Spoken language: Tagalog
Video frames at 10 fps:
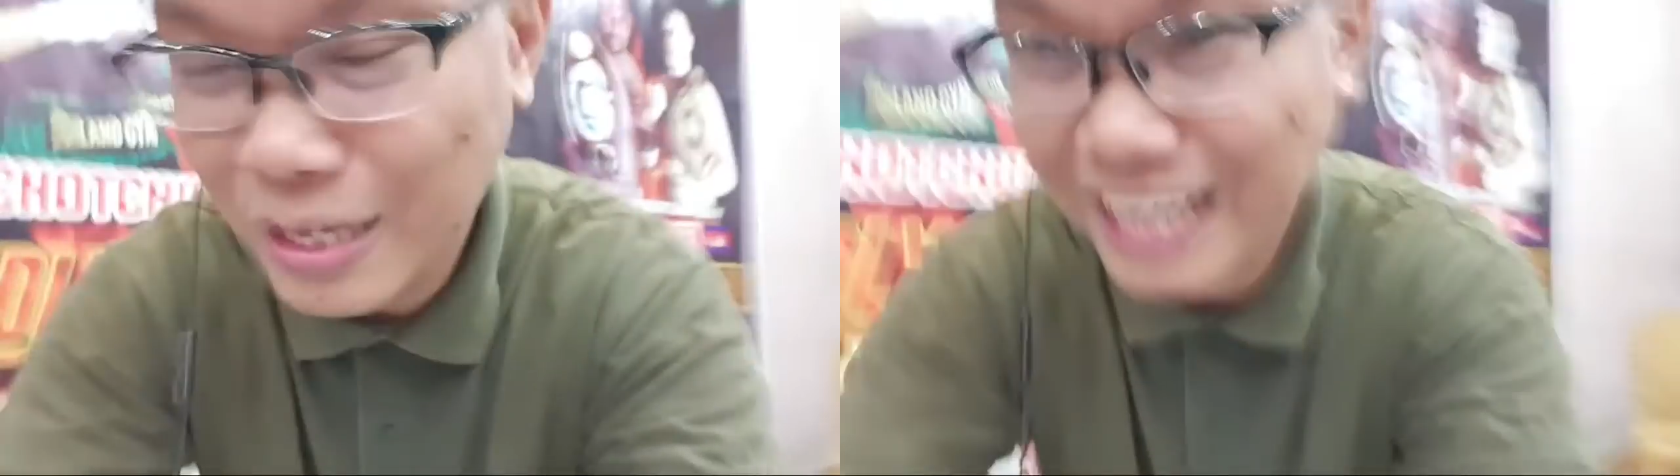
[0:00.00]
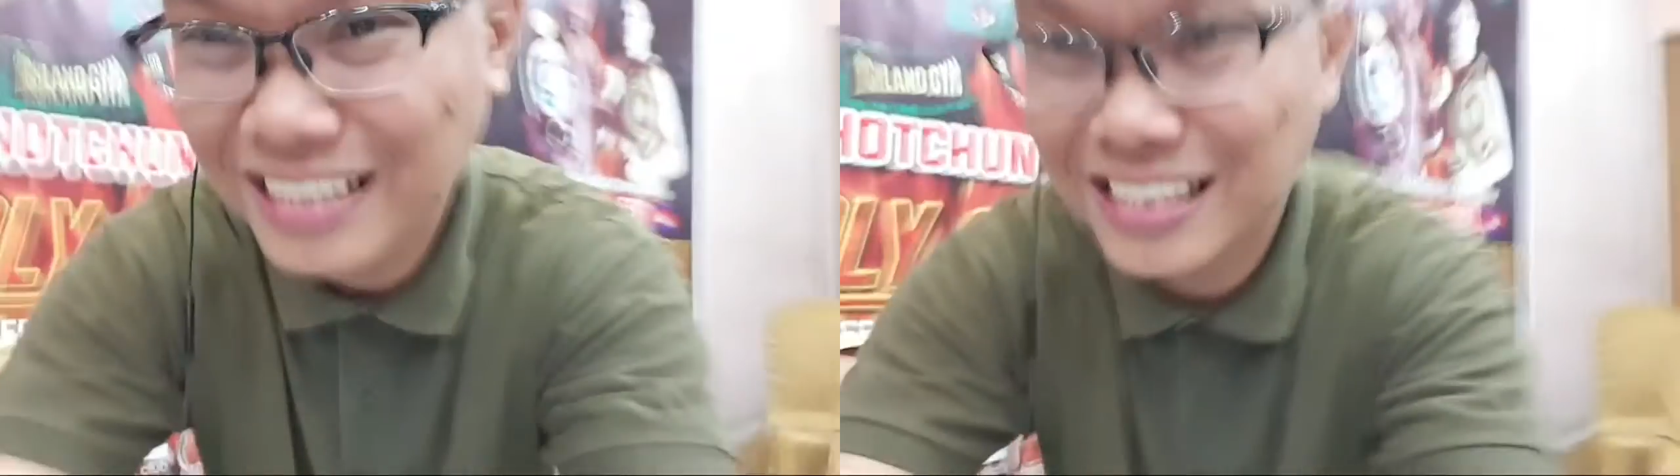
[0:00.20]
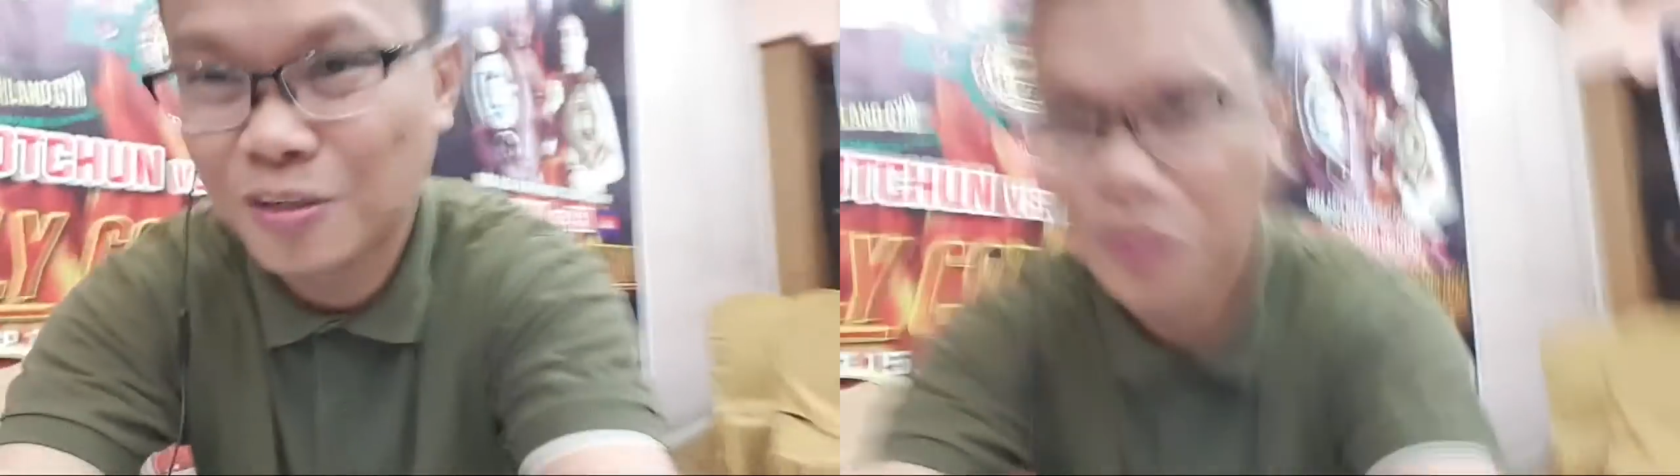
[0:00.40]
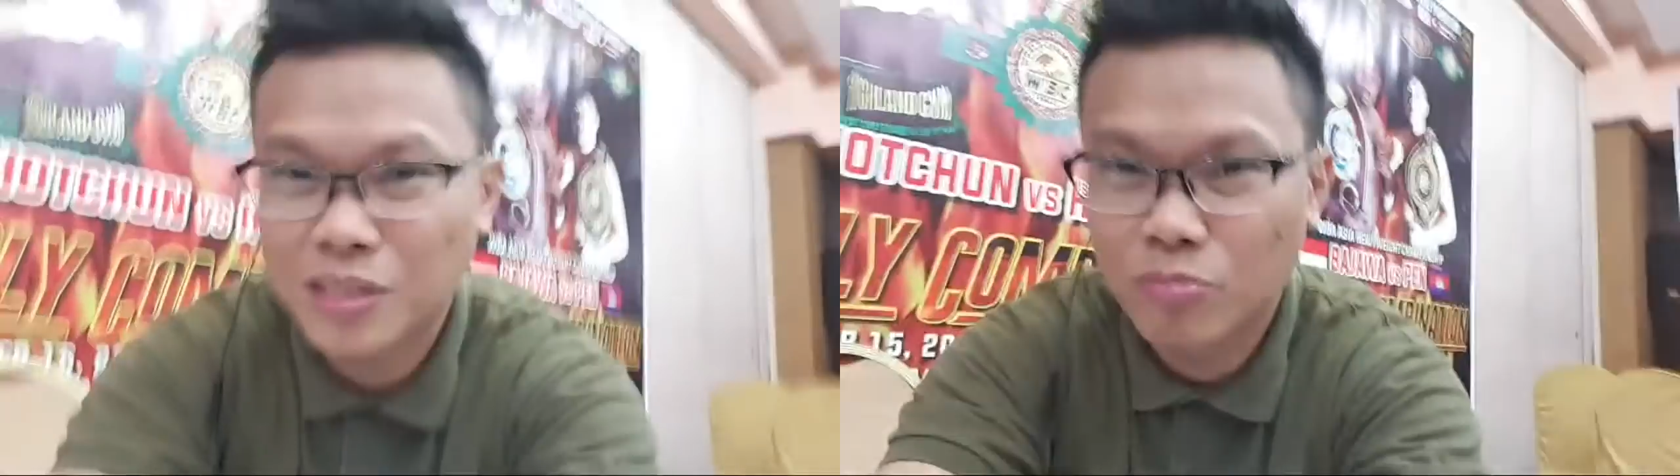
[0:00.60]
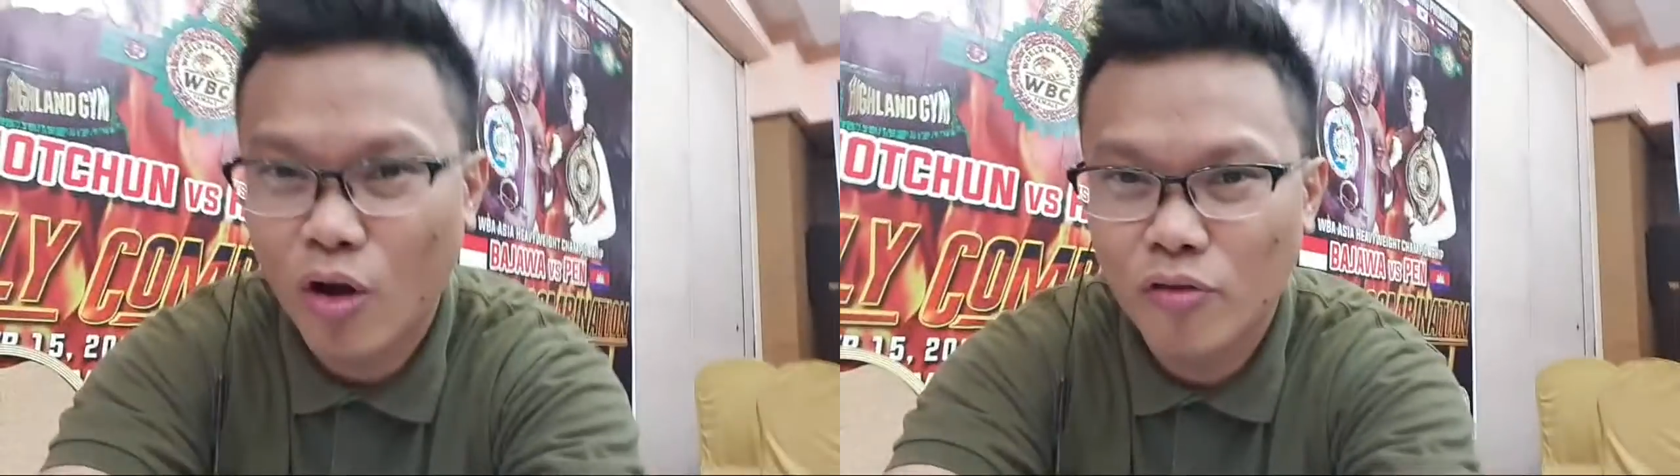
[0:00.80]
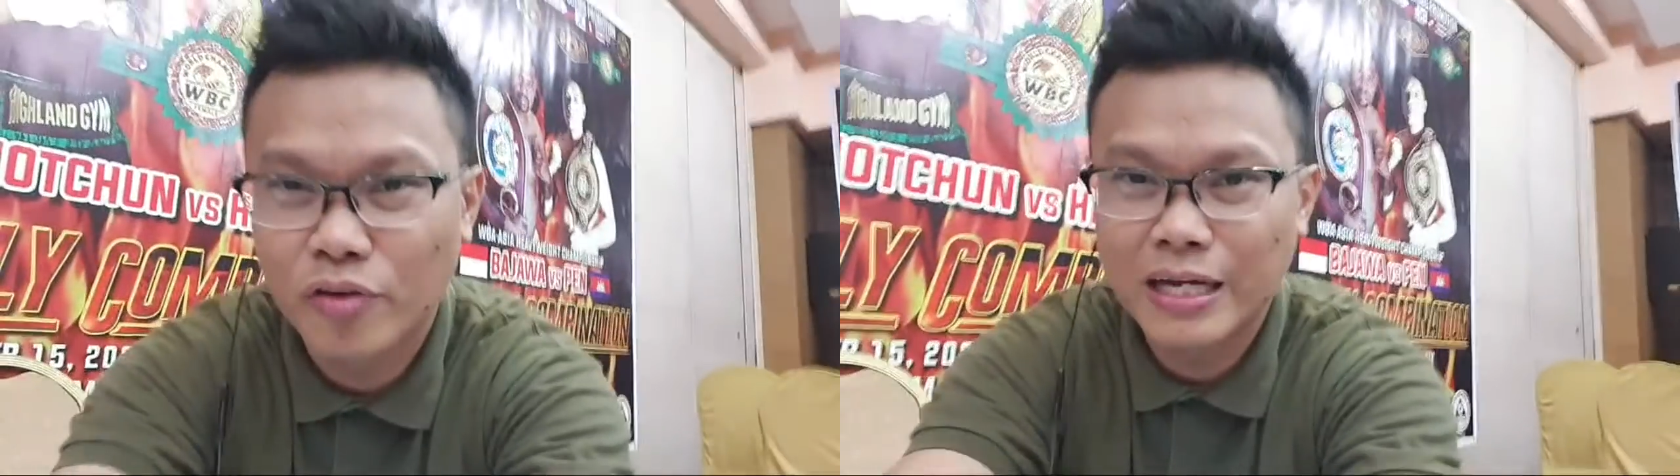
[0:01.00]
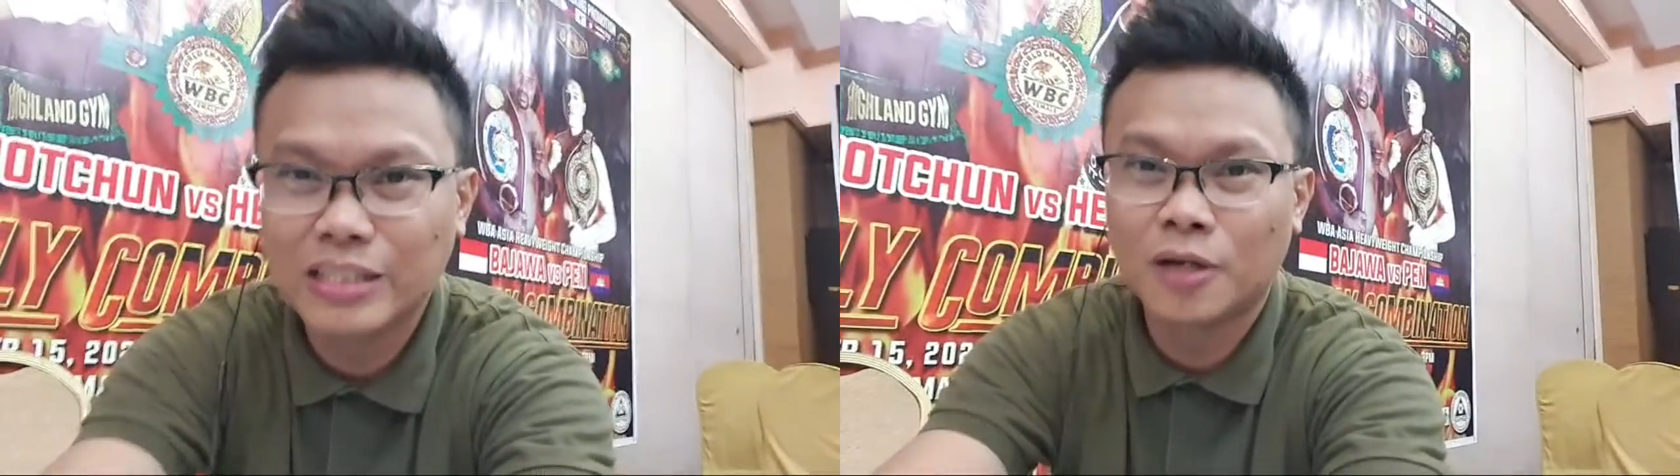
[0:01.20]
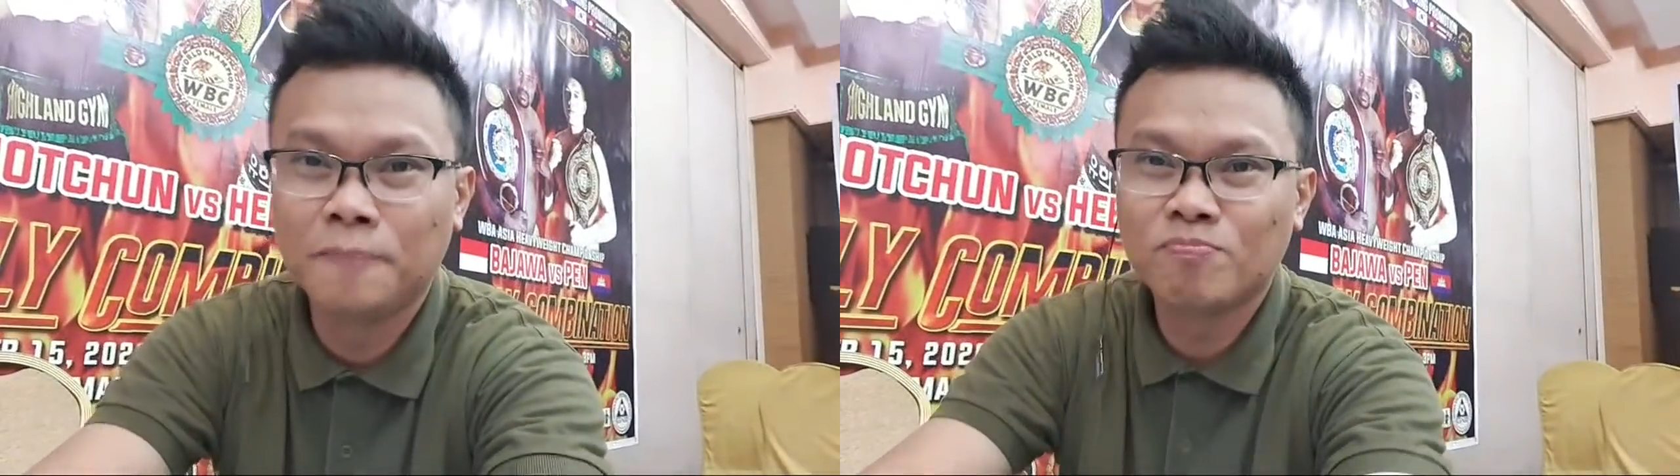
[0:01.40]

exclusive coverage